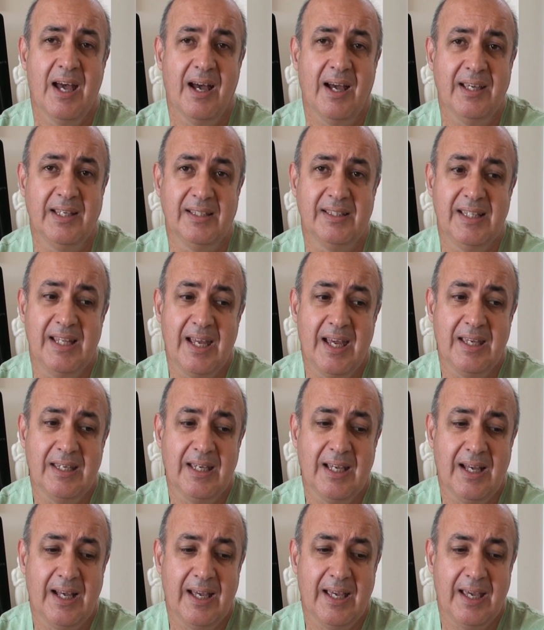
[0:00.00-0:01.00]
a
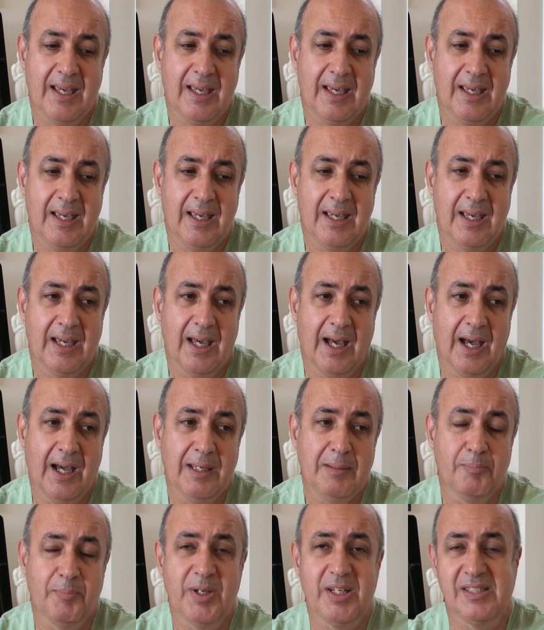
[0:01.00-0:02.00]
ideia é a
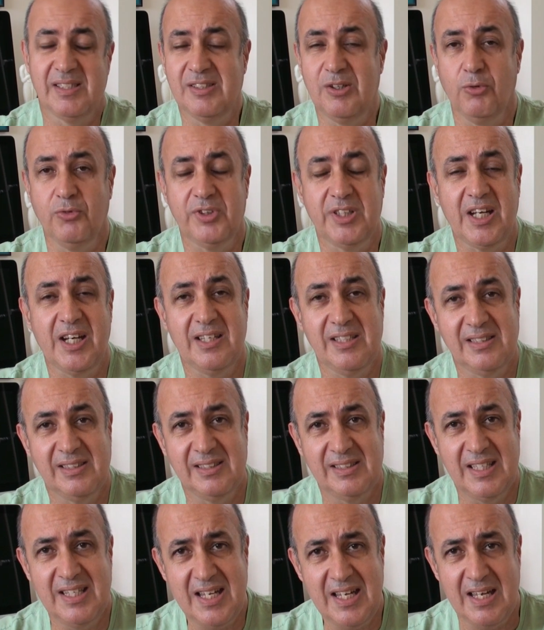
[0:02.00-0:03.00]
impressão
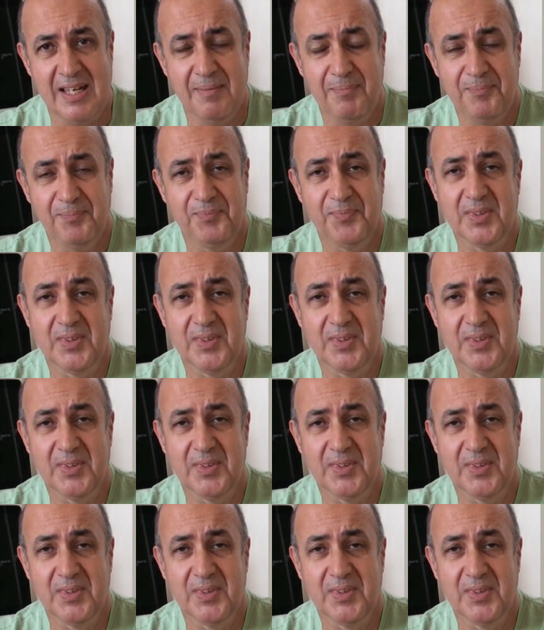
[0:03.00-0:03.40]
3D,